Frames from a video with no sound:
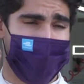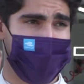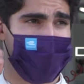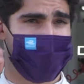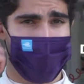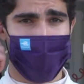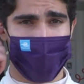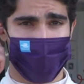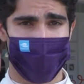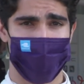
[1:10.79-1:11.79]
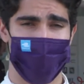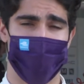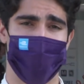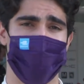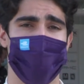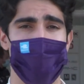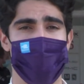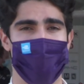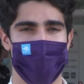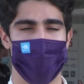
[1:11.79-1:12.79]
en nuestros oídos los
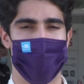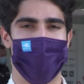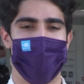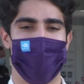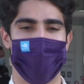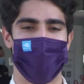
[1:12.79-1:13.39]
beeps. Ah,